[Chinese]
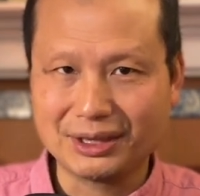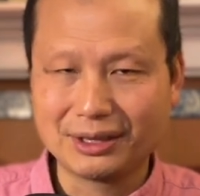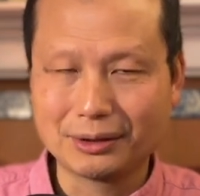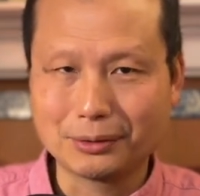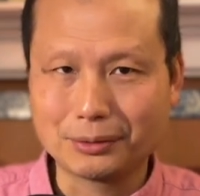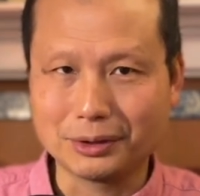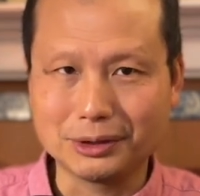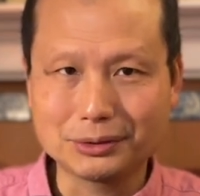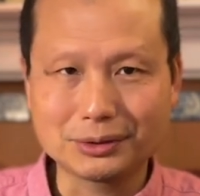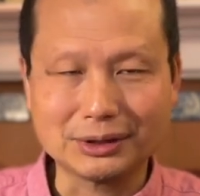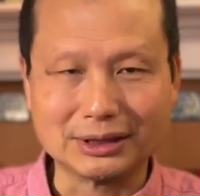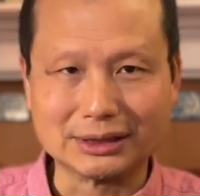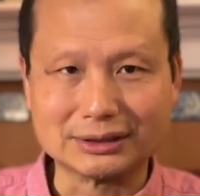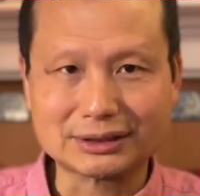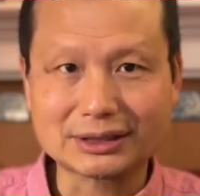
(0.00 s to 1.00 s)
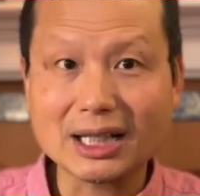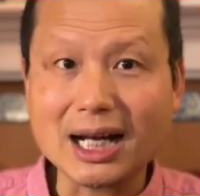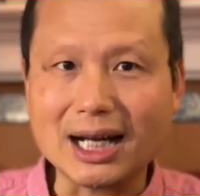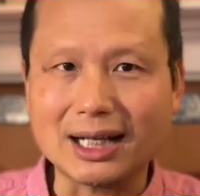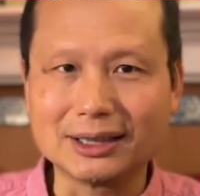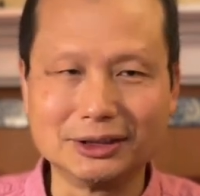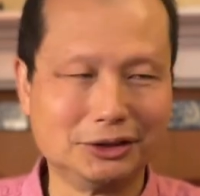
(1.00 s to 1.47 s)
辉瑞的
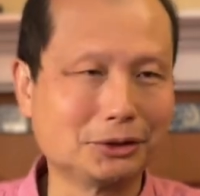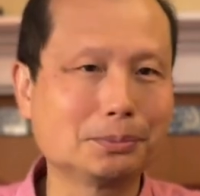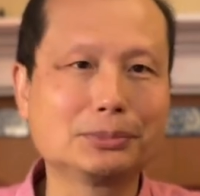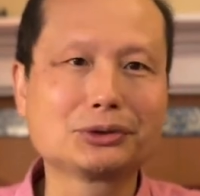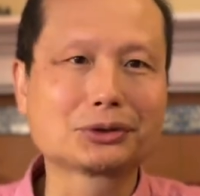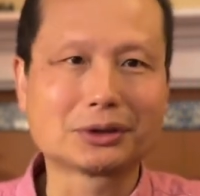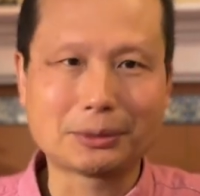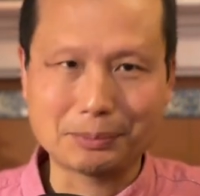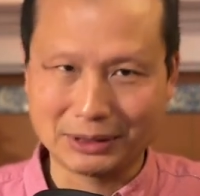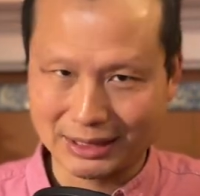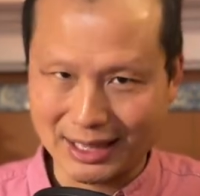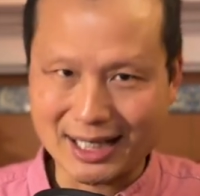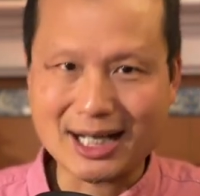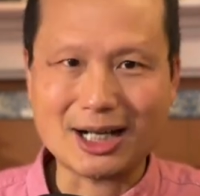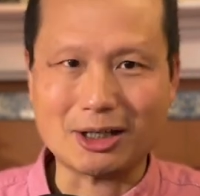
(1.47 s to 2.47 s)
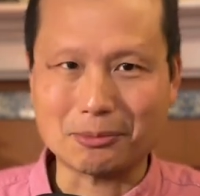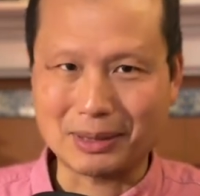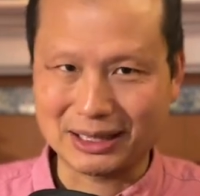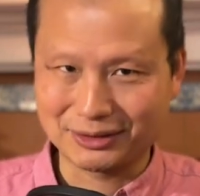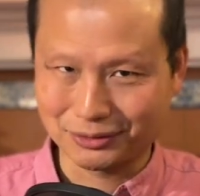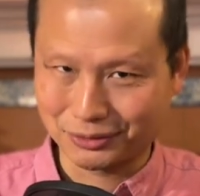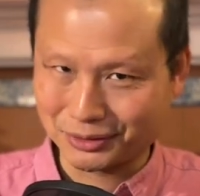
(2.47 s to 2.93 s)
差，你就不说比它好
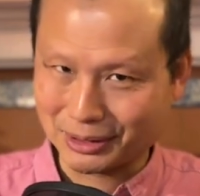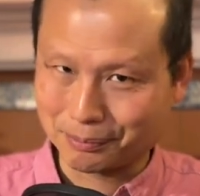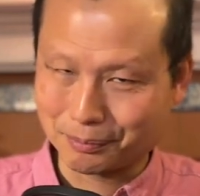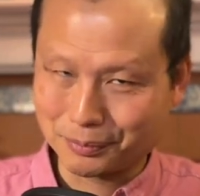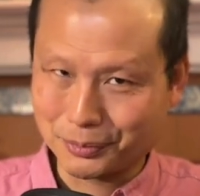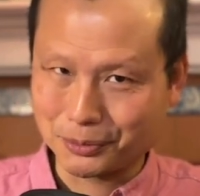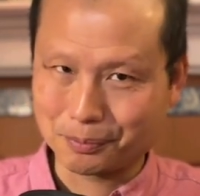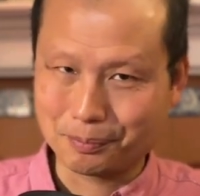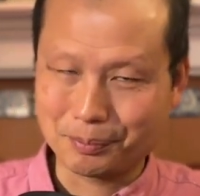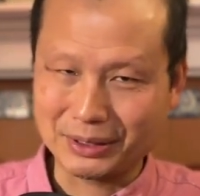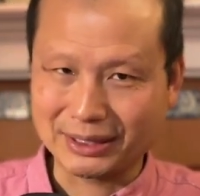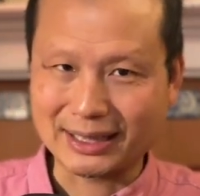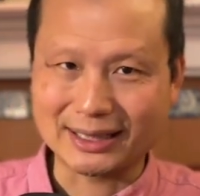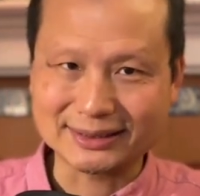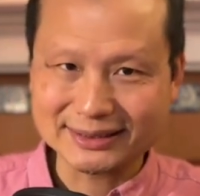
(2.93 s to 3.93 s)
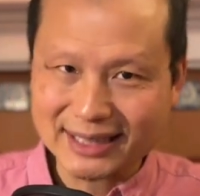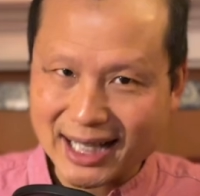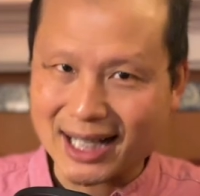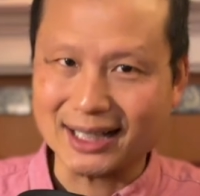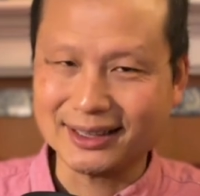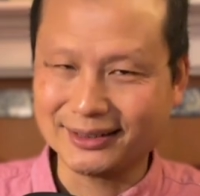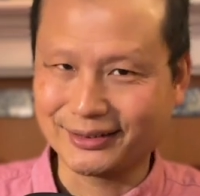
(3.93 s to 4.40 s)
吧？就算不比它
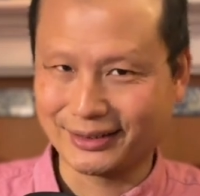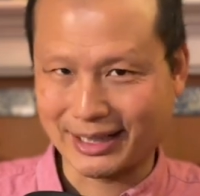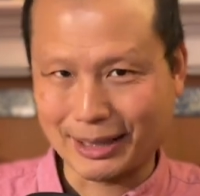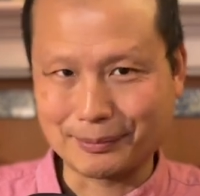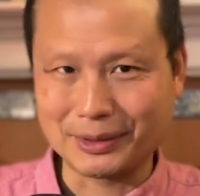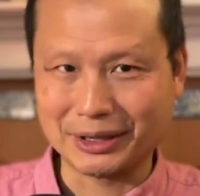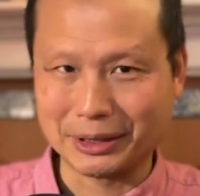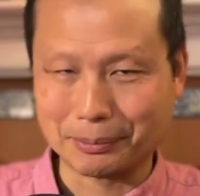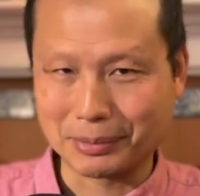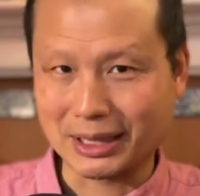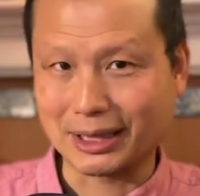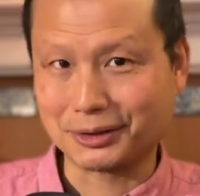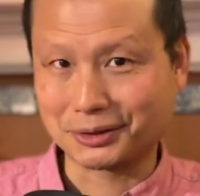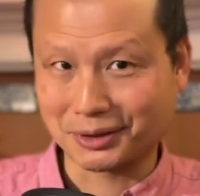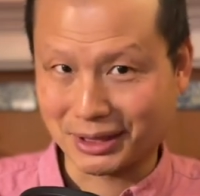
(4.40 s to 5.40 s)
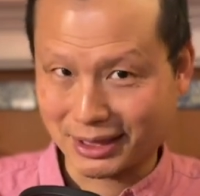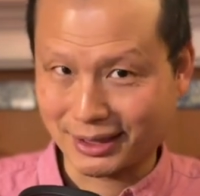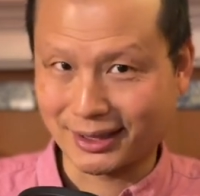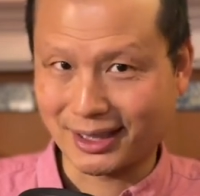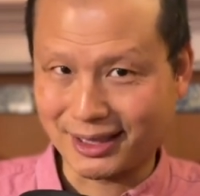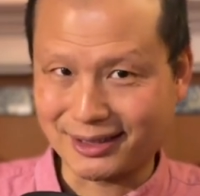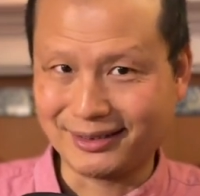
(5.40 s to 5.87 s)
差，因为他们也不敢说
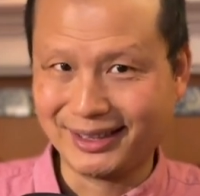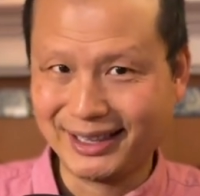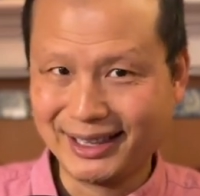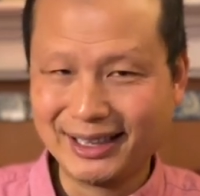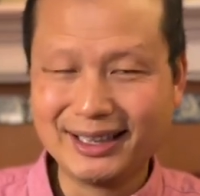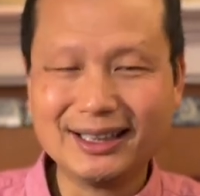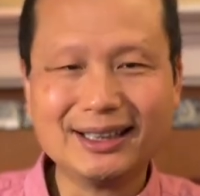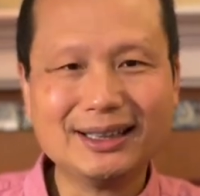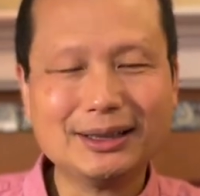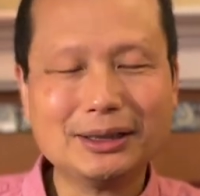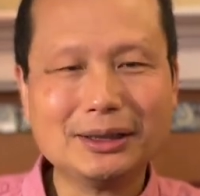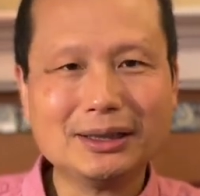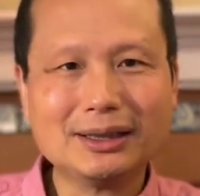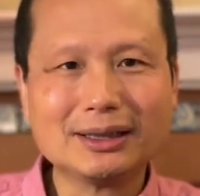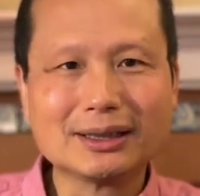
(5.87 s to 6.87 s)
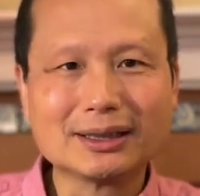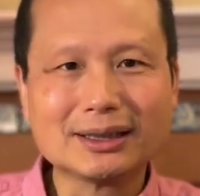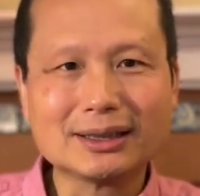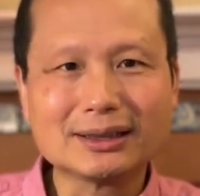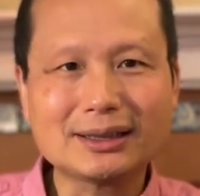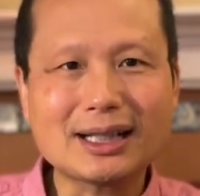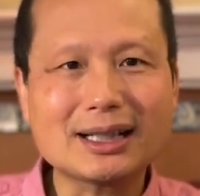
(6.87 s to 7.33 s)
更好。
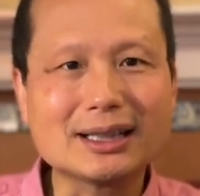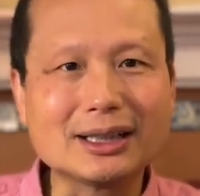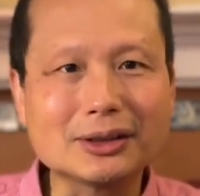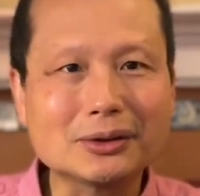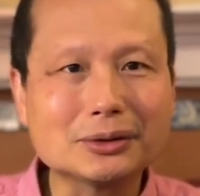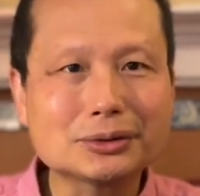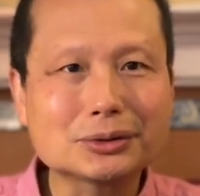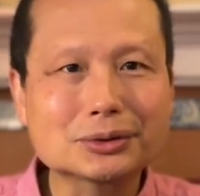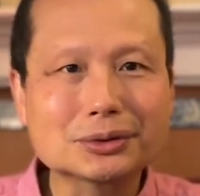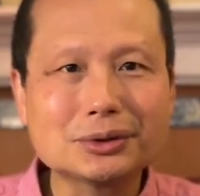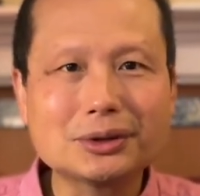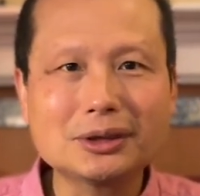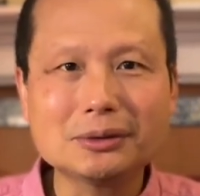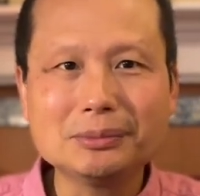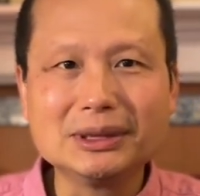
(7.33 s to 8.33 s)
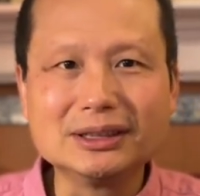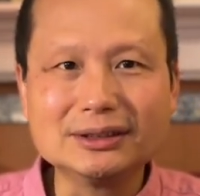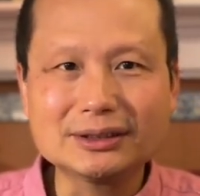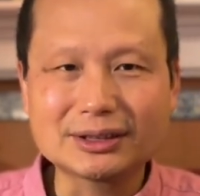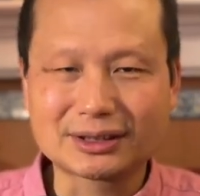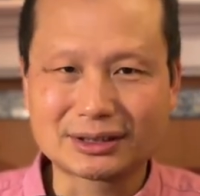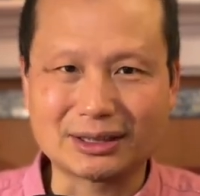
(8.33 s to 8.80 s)
那能够说明
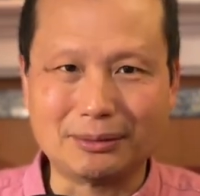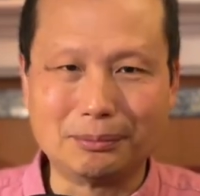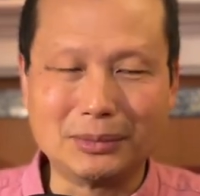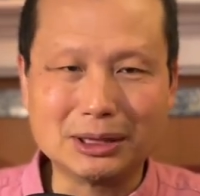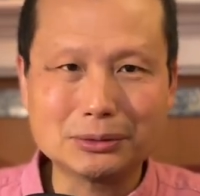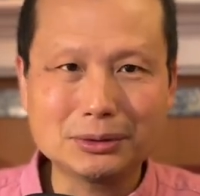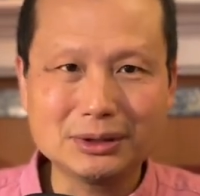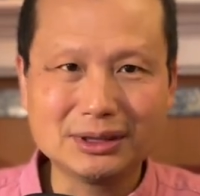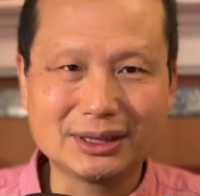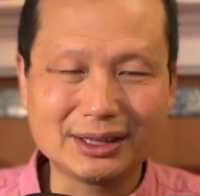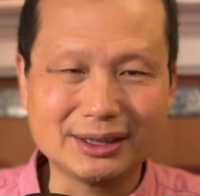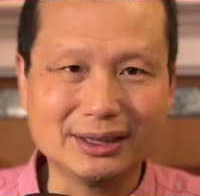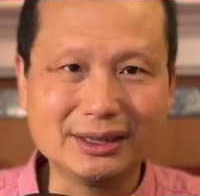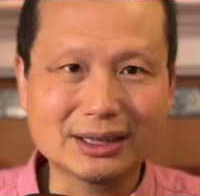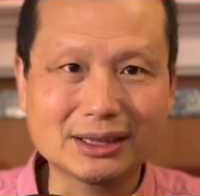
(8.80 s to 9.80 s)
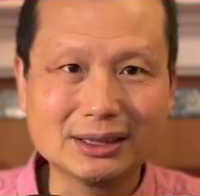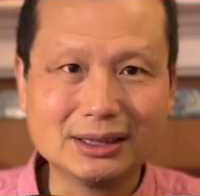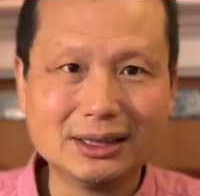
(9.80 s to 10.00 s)
什么问题呢？